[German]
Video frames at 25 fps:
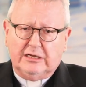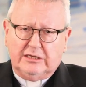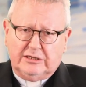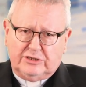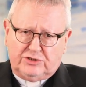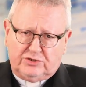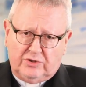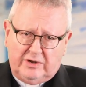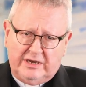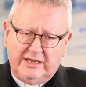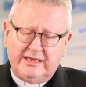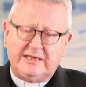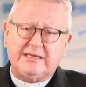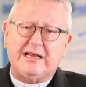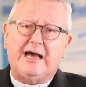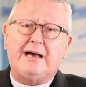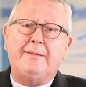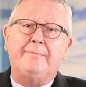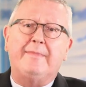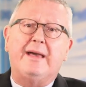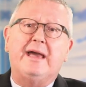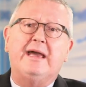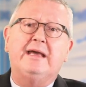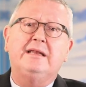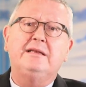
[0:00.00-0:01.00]
So liegt
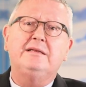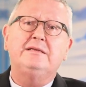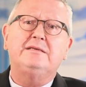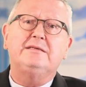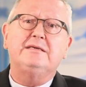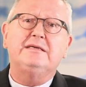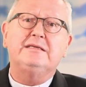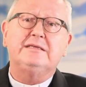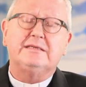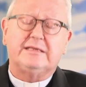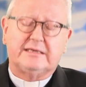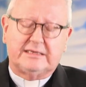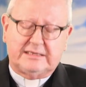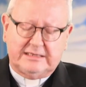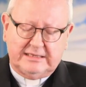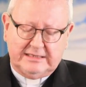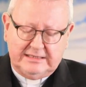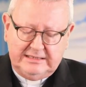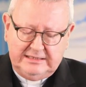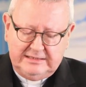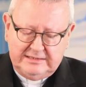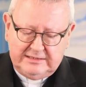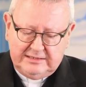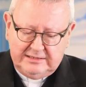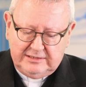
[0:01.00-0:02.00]
am End in der
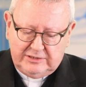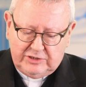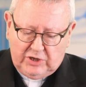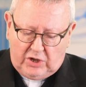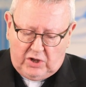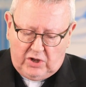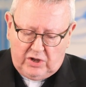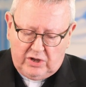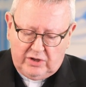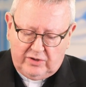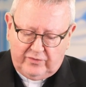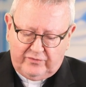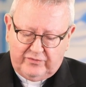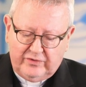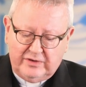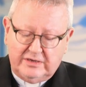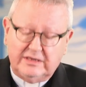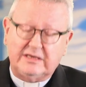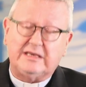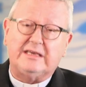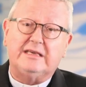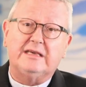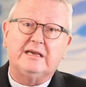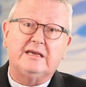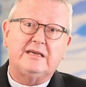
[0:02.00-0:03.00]
Krise doch für
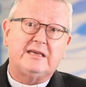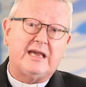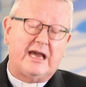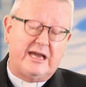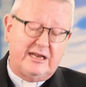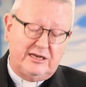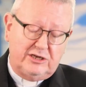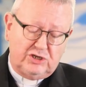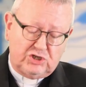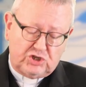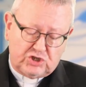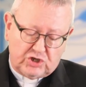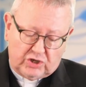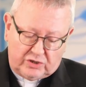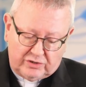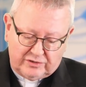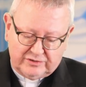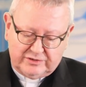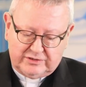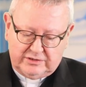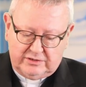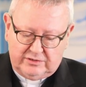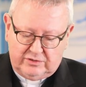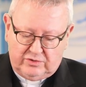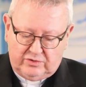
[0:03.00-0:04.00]
die Kirche eine
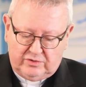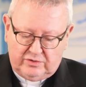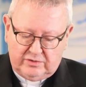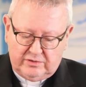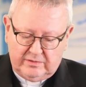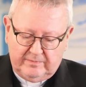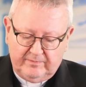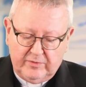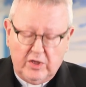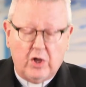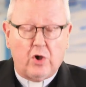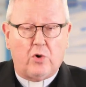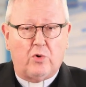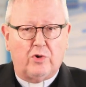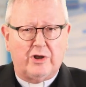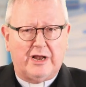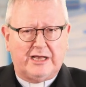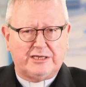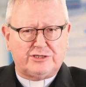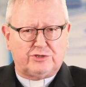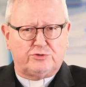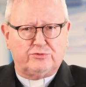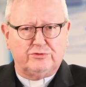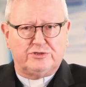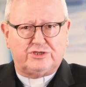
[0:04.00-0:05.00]
Chance noch. O oh,
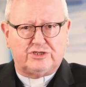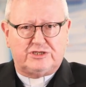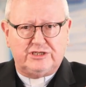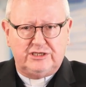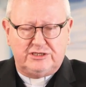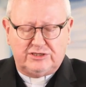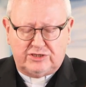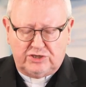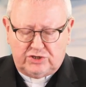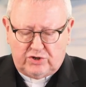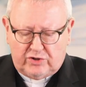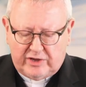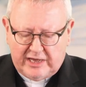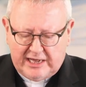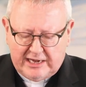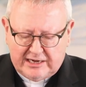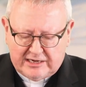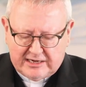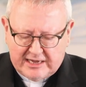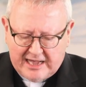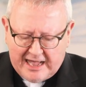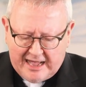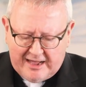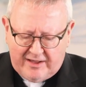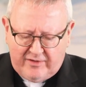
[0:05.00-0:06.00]
lasst uns diese doch
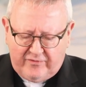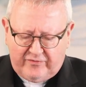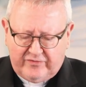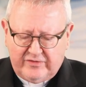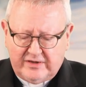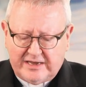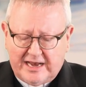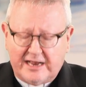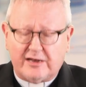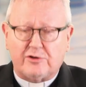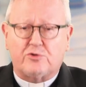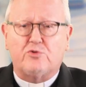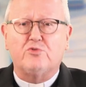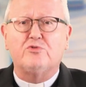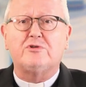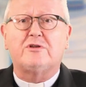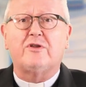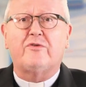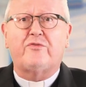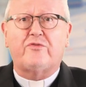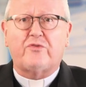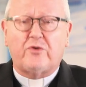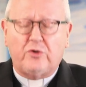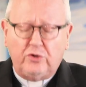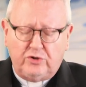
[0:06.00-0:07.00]
ergreifen, dann
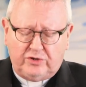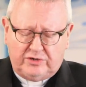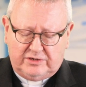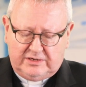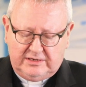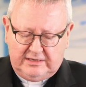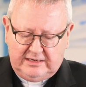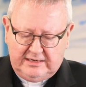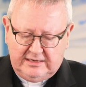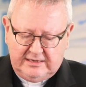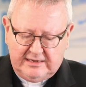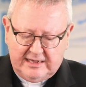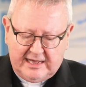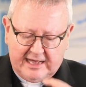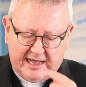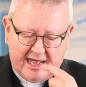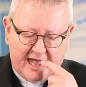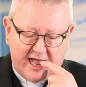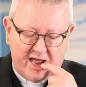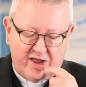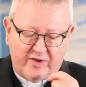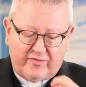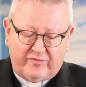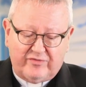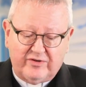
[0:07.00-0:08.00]
gute Früchte in ihr
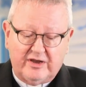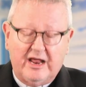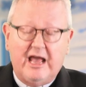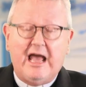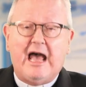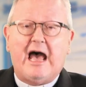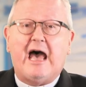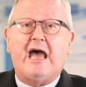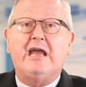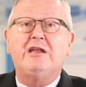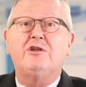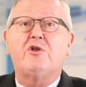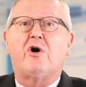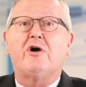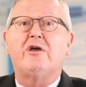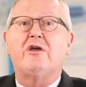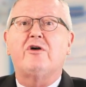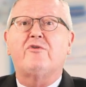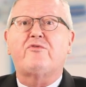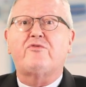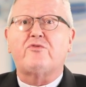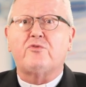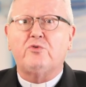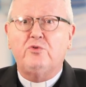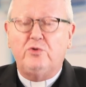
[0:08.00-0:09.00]
reifen, ein
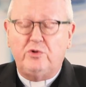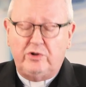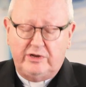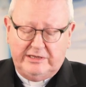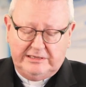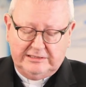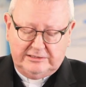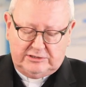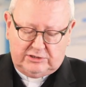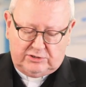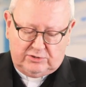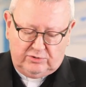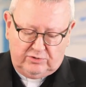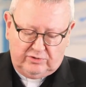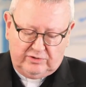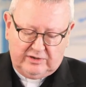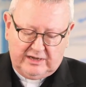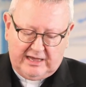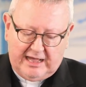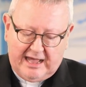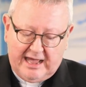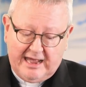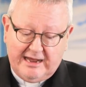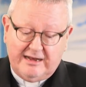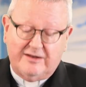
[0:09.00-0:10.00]
neuer Frühling
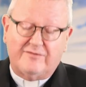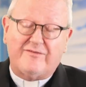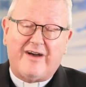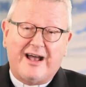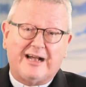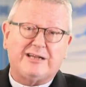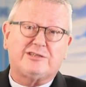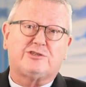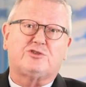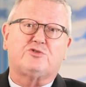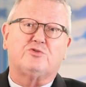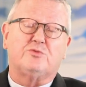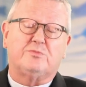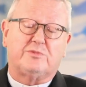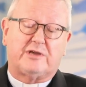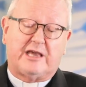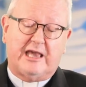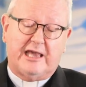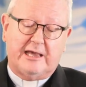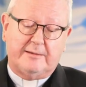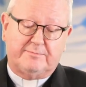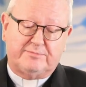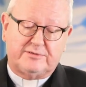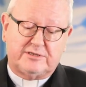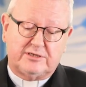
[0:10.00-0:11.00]
zöge ein, Wachstum
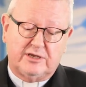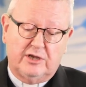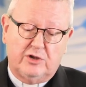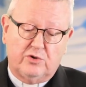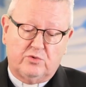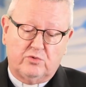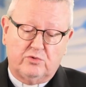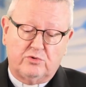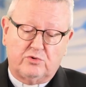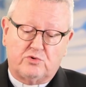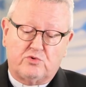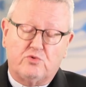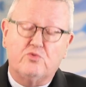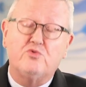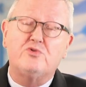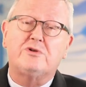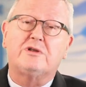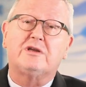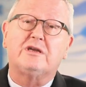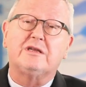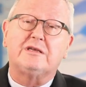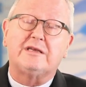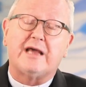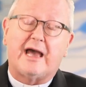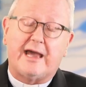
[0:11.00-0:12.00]
gäb's und
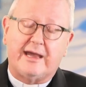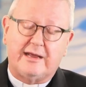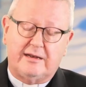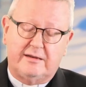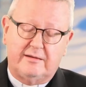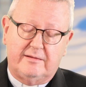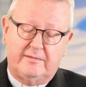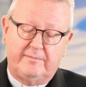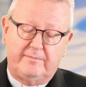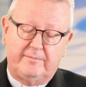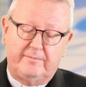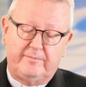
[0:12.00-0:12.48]
gut gedeihen.